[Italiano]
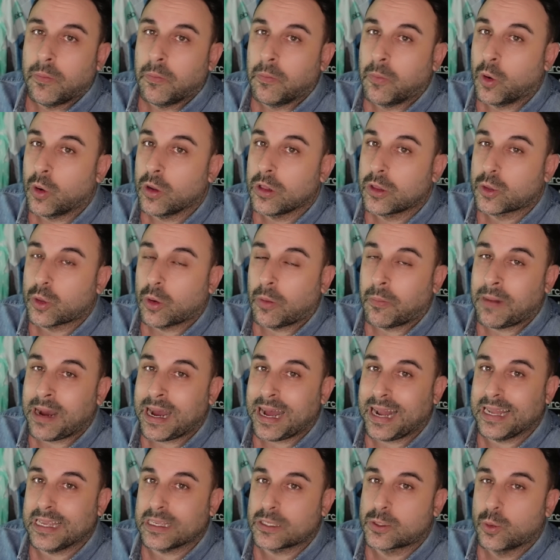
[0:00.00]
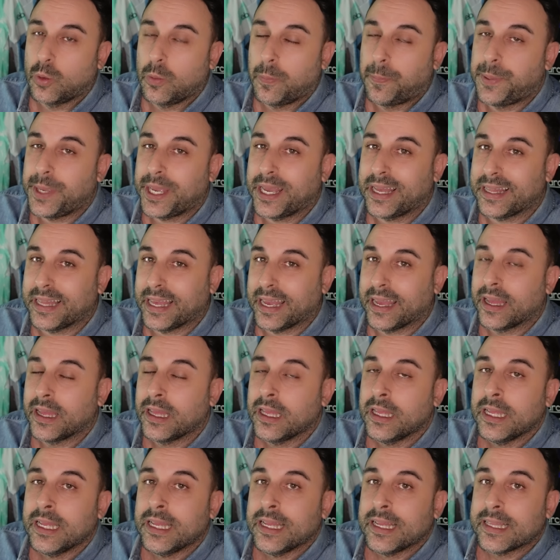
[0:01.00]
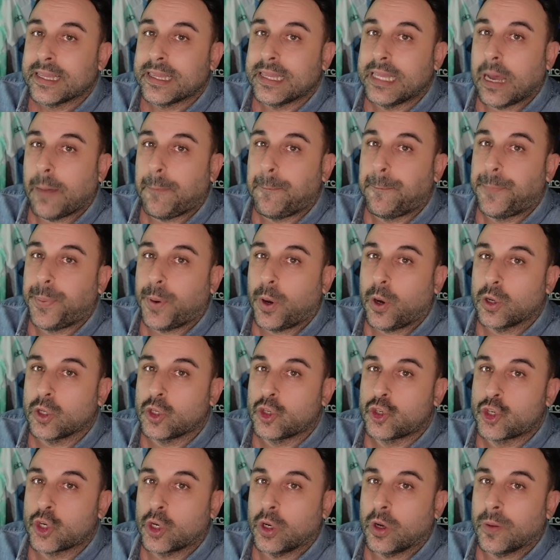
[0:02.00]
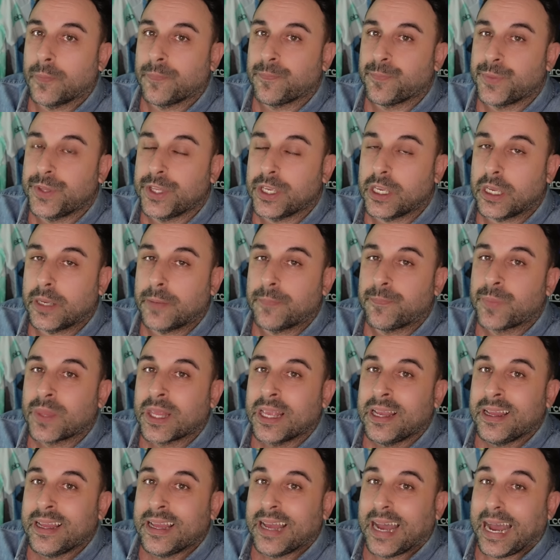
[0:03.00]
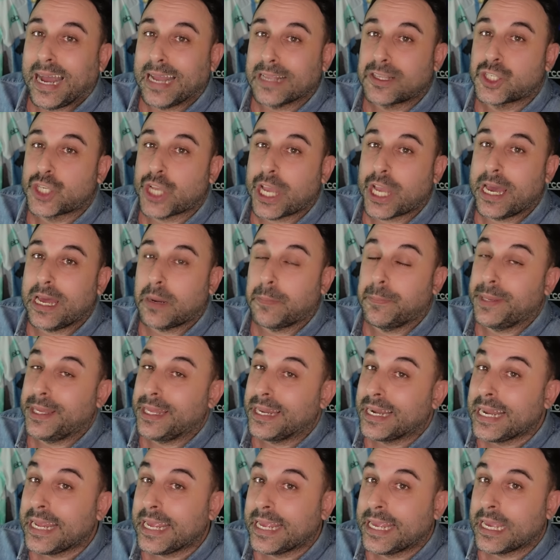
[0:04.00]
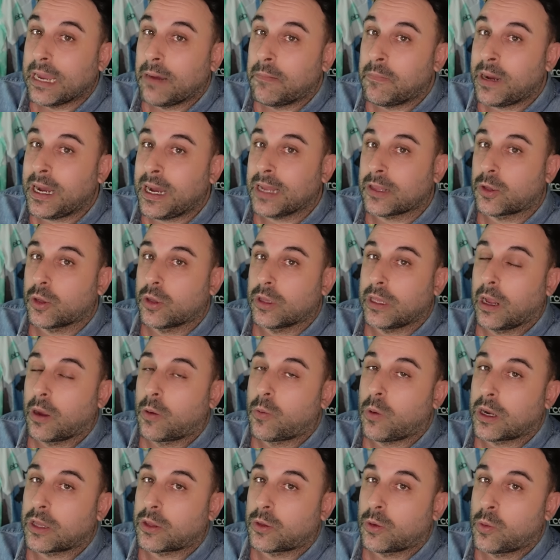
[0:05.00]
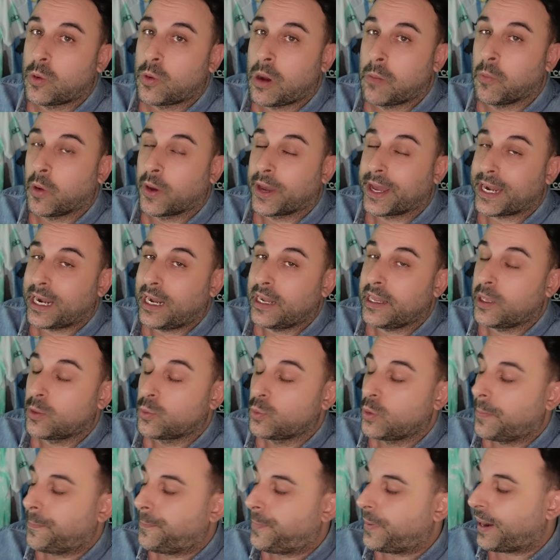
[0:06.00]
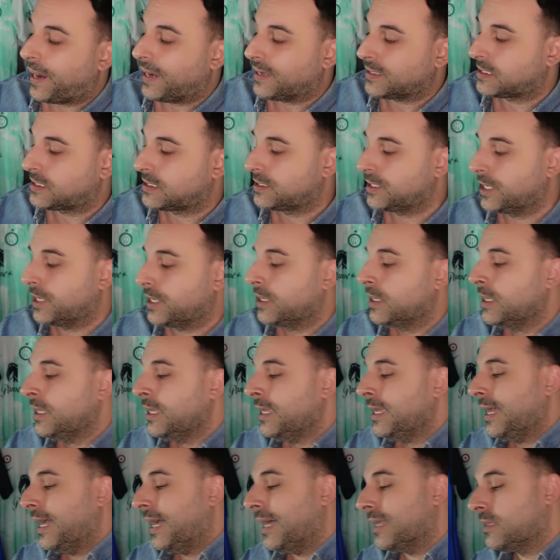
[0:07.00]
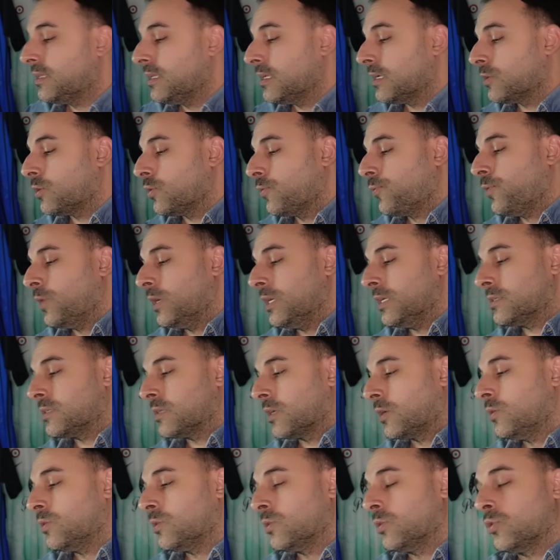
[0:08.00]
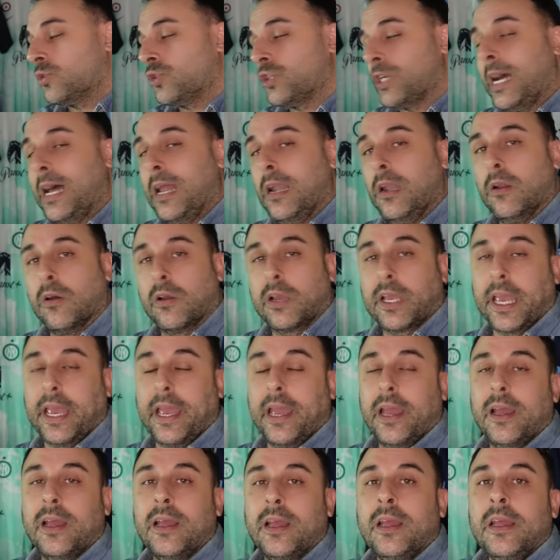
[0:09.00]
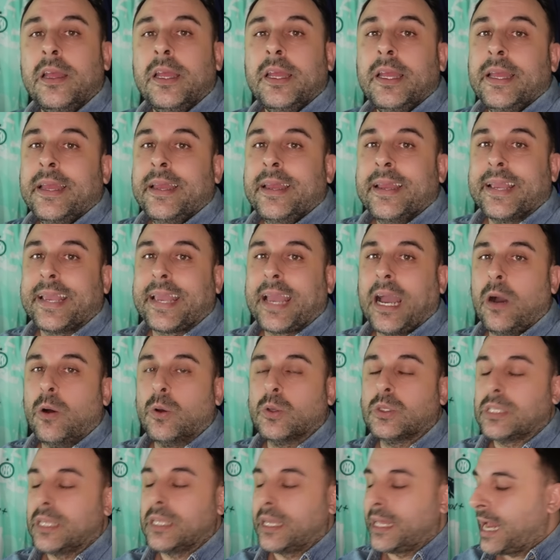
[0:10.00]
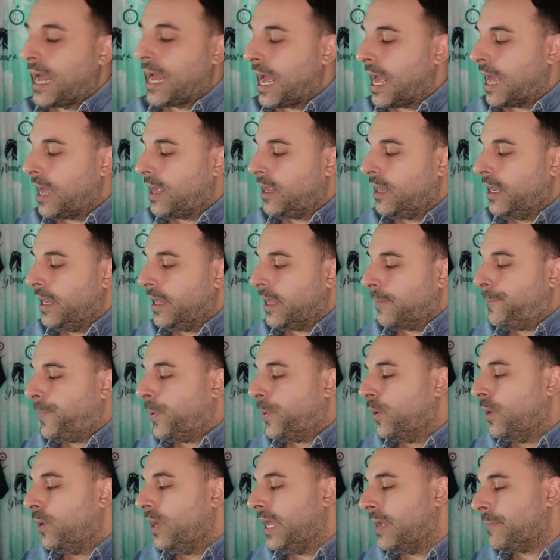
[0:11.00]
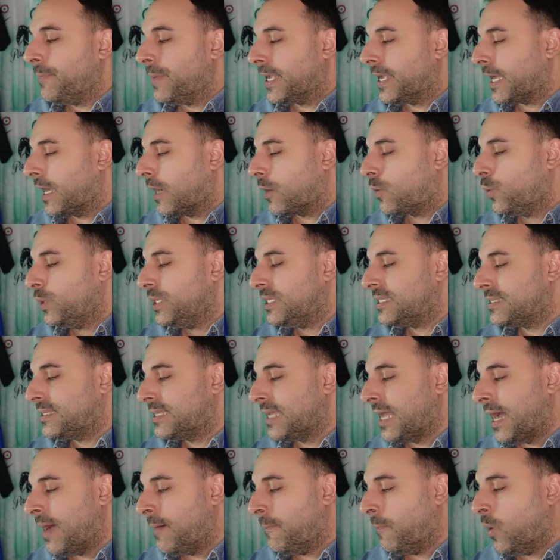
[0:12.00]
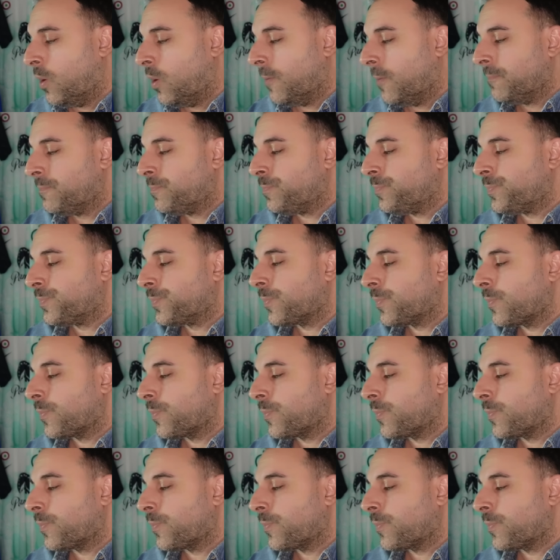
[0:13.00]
molto male sul piede d'appoggio di Acerbi, richiamato dal quarto uomo che era lì a due passi, ha tirato fuori il secondo giallo che causerà le polemiche a cui siamo